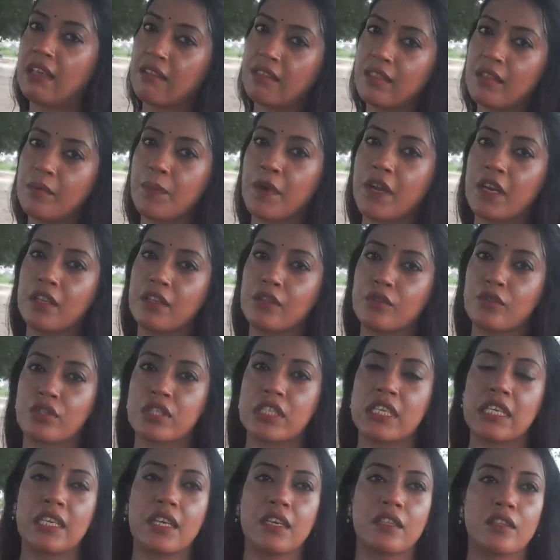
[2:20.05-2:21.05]
দেখতে পারি তো
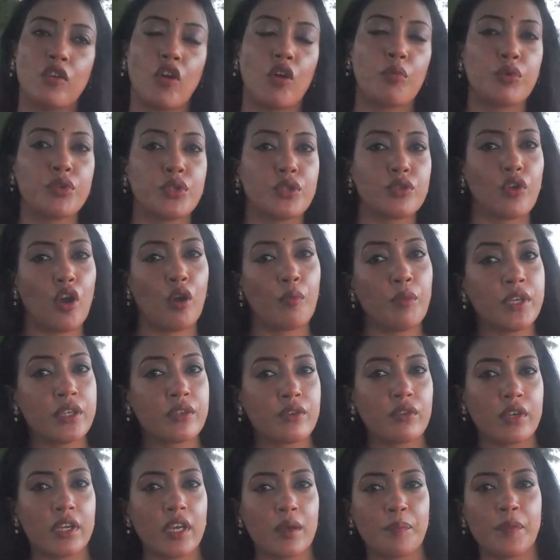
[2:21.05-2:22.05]
সেই ক্ষেত্রে অবশ্যই
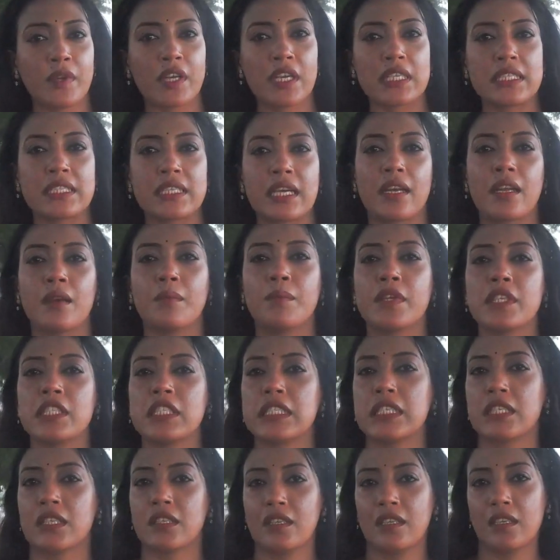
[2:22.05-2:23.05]
কমেন্ট করে আপনারা জানাবেন
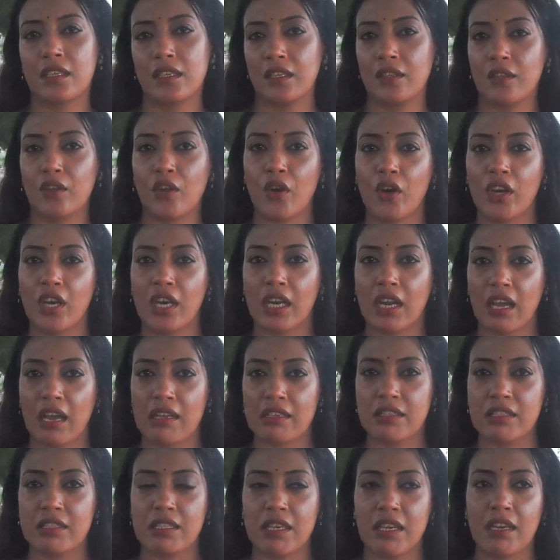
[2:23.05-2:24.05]
যে কি কি ধরনের
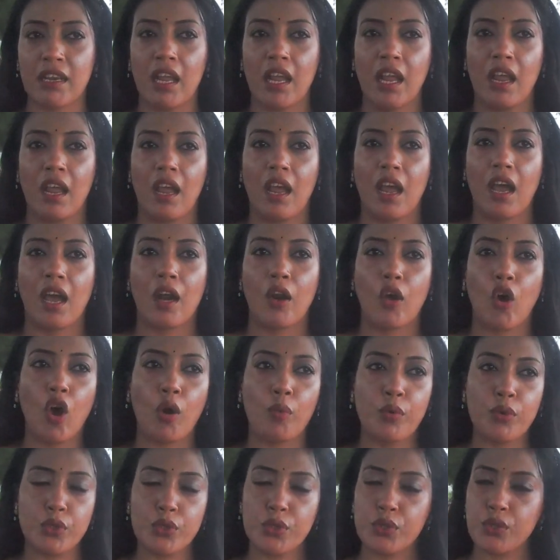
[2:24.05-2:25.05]
কাজ চান আর
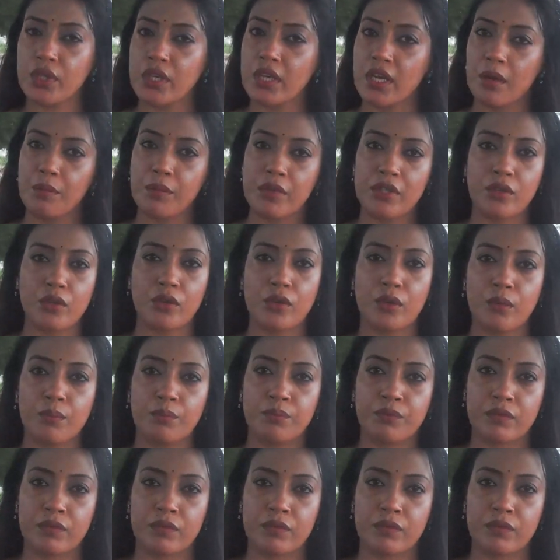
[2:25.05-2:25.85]
অবশ্যই আমি তো